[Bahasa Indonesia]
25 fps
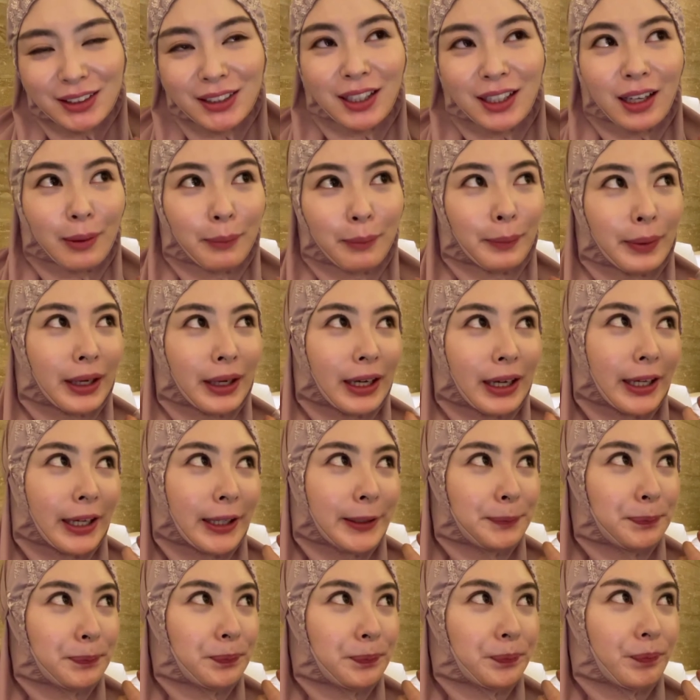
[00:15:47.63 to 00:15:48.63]

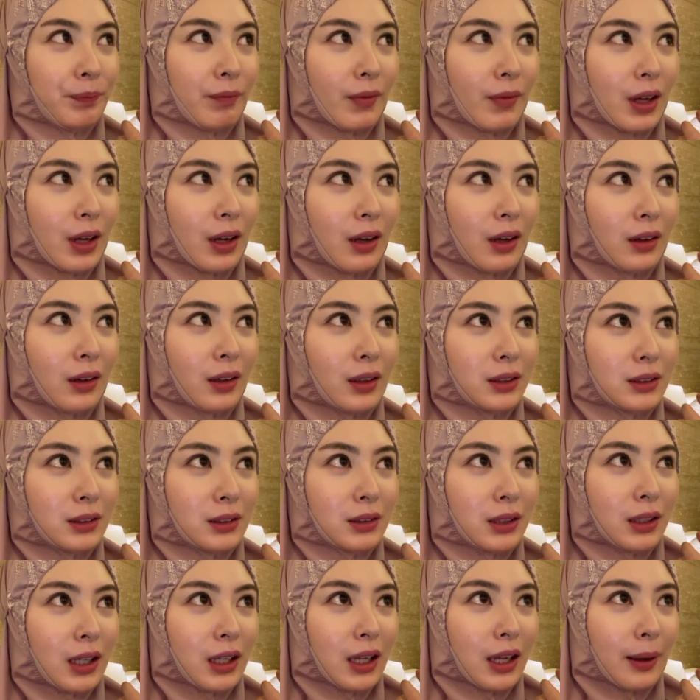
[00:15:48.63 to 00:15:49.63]
Selamat
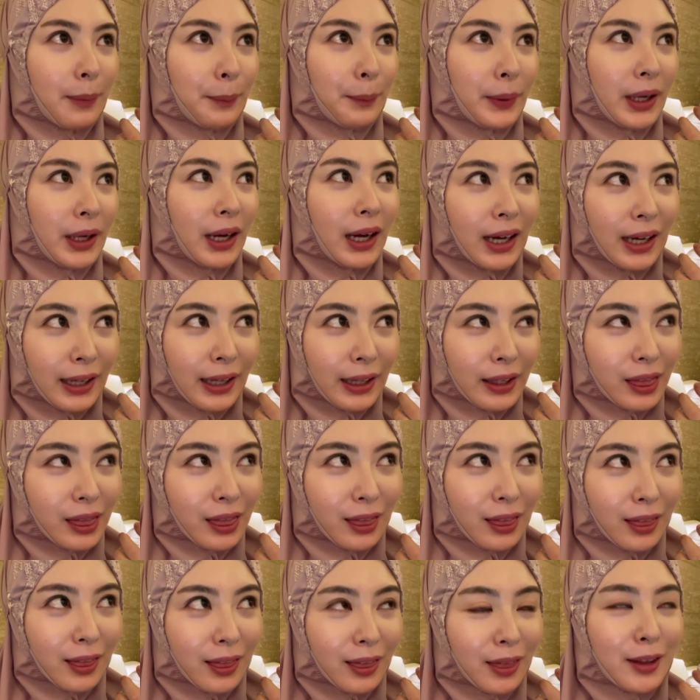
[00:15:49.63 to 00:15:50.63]

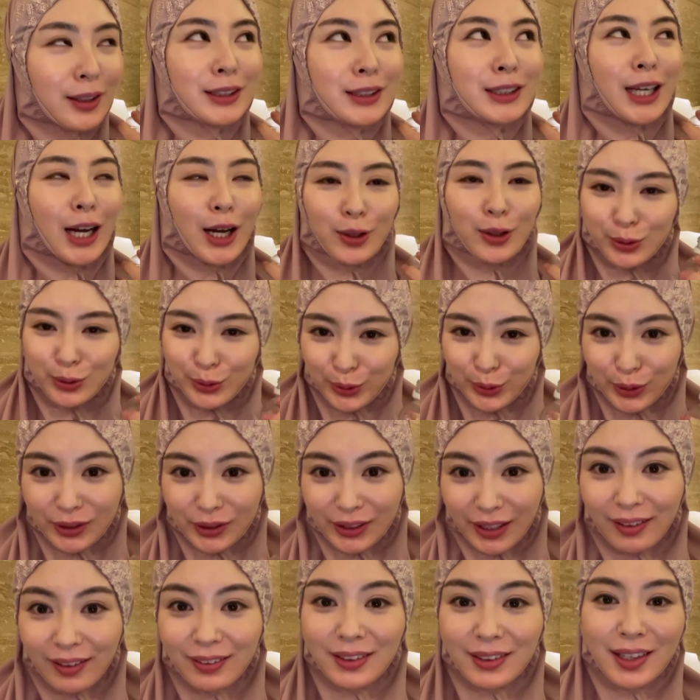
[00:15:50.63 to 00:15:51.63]
selamat
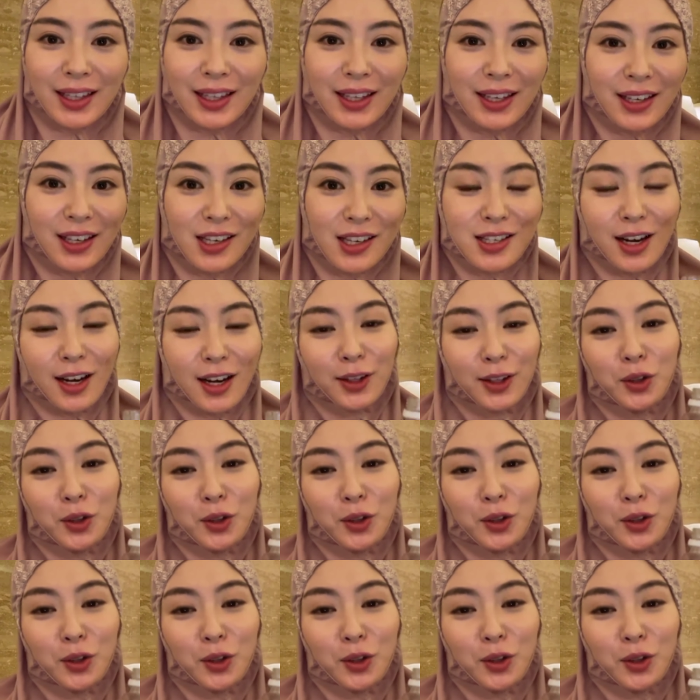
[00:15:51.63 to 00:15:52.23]
sahur nanti.